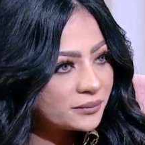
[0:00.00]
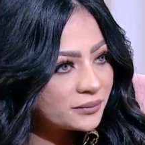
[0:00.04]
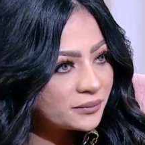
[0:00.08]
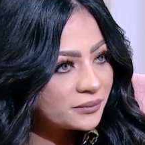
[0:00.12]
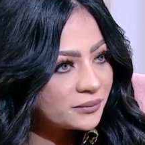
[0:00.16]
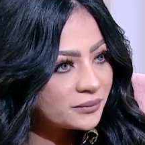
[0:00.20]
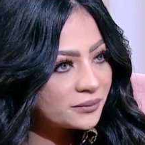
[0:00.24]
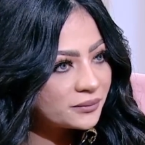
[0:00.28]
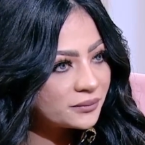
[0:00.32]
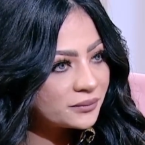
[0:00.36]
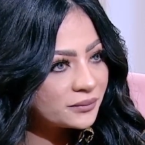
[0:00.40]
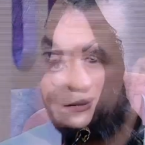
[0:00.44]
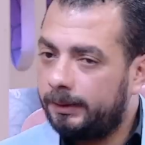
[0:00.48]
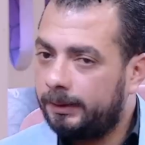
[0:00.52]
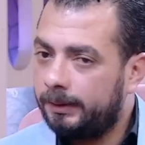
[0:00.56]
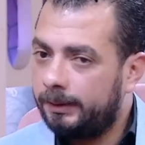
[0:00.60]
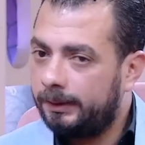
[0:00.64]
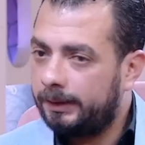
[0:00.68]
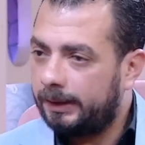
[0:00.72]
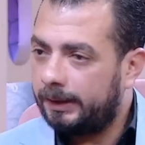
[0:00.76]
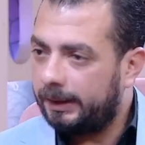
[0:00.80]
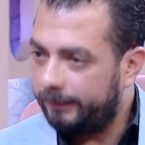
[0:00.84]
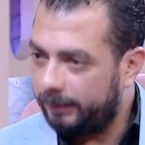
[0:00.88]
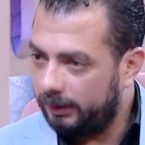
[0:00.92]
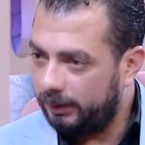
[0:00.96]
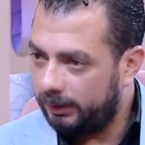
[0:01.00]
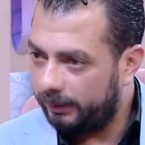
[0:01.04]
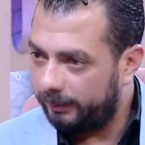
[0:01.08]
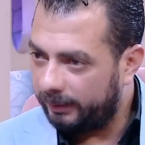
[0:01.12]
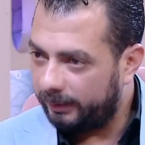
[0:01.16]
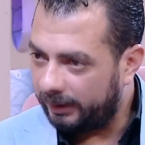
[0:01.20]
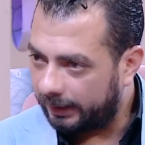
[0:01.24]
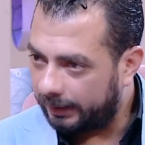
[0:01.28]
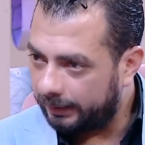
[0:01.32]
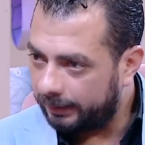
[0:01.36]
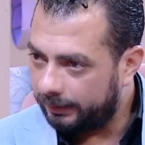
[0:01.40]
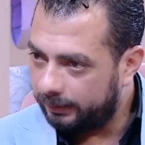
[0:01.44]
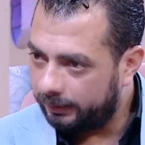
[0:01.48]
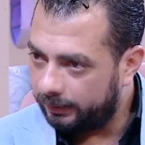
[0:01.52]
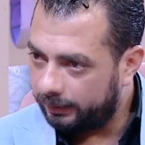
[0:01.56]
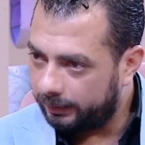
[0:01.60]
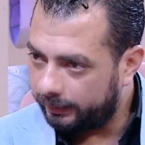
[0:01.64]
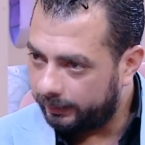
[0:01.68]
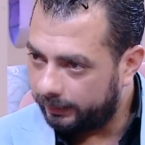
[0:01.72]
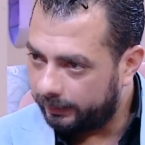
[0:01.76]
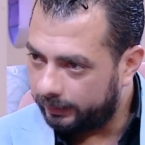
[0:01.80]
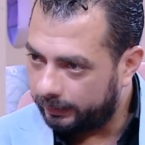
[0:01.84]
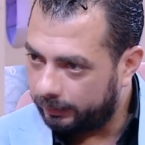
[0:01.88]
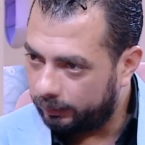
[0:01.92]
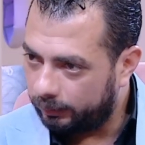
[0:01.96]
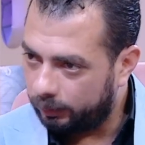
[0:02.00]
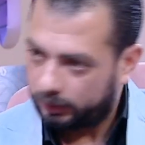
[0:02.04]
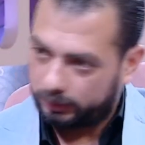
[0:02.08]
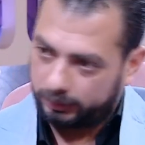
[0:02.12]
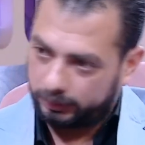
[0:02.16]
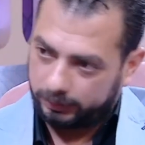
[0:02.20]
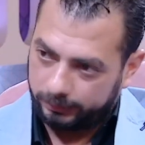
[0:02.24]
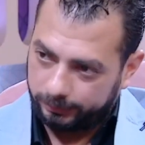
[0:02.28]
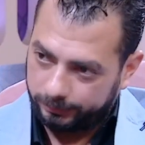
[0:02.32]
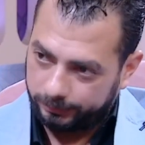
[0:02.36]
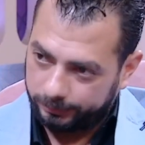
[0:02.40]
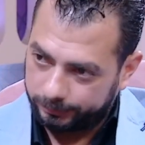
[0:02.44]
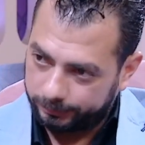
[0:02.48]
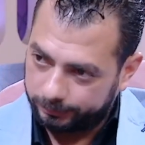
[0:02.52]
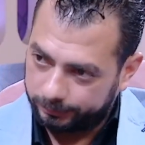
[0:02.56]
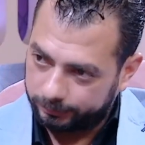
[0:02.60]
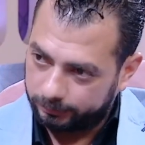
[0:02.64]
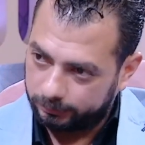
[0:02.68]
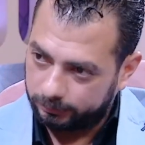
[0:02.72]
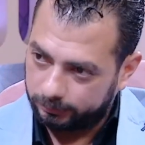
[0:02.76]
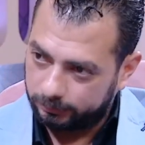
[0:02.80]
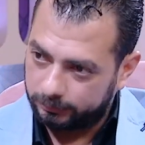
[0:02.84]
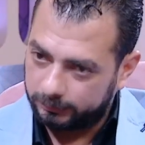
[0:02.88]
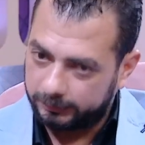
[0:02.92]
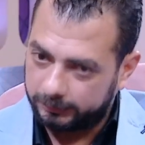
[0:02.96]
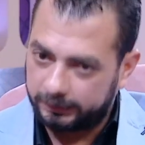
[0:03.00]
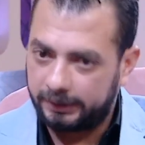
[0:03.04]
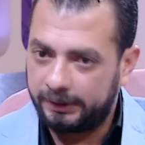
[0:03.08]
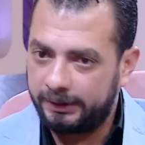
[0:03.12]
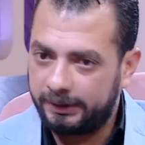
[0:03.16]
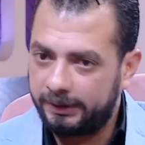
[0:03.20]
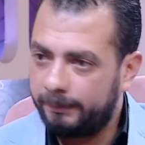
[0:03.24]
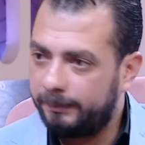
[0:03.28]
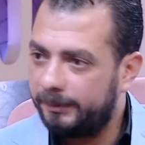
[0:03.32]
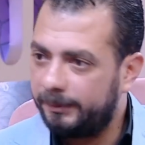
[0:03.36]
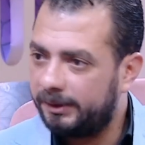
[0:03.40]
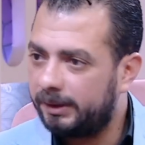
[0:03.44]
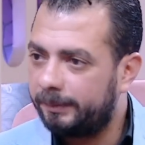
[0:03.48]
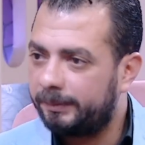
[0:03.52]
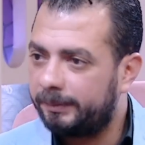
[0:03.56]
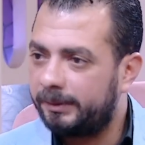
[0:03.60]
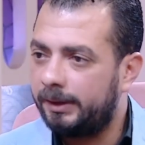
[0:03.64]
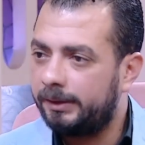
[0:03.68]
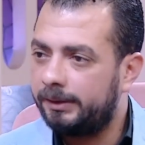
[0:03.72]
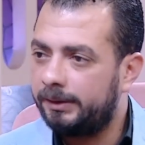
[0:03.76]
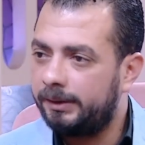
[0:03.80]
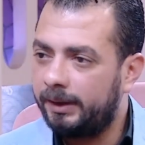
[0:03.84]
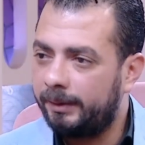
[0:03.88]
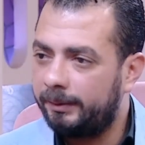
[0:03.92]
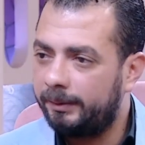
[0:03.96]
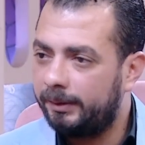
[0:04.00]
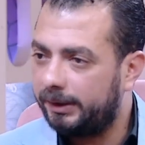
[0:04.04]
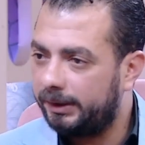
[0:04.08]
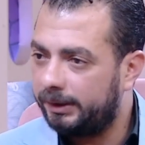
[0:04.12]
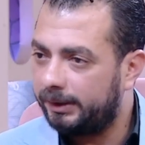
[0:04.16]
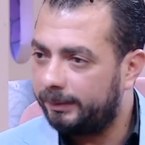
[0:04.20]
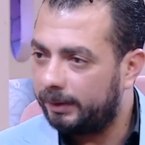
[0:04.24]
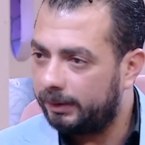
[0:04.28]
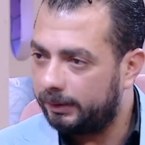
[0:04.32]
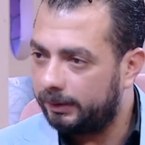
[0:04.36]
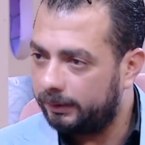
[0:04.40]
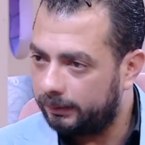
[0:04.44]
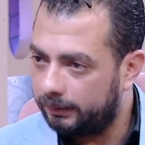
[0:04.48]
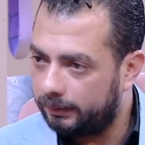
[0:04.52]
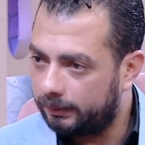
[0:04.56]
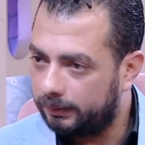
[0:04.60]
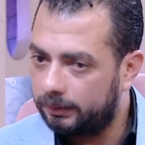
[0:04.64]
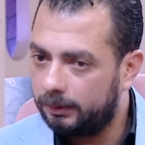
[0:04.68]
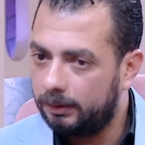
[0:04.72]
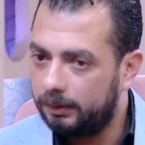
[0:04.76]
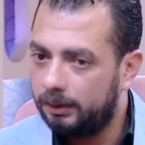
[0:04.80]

احنا العميل اللي بيحدد الوقت م. فدي الميزه بتاعتنا اللي احنا بنقدمها للناس